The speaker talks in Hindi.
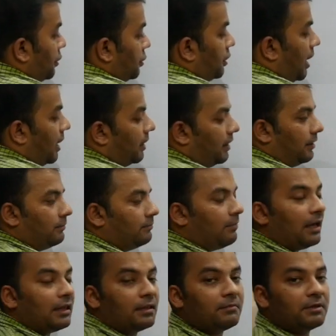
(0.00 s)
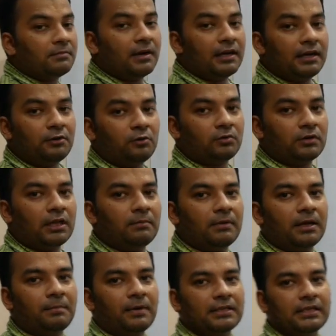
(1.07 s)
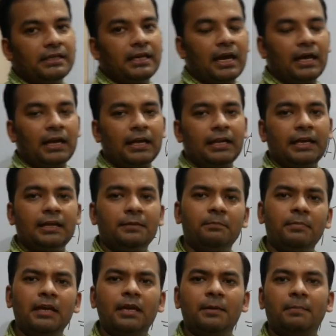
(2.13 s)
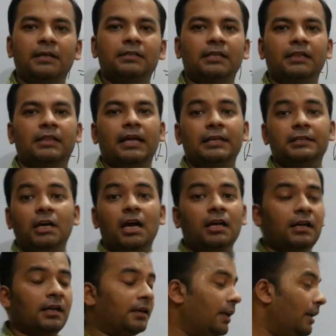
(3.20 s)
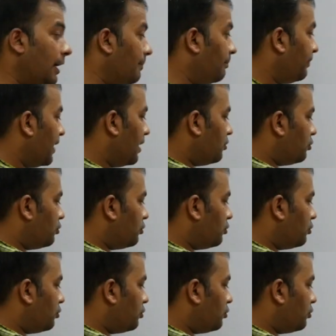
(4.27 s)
चार है बात समझ में आ रही टोटल मेरे पास ग्यारह है लेकिन बी के पास कितना है चार है ठीक है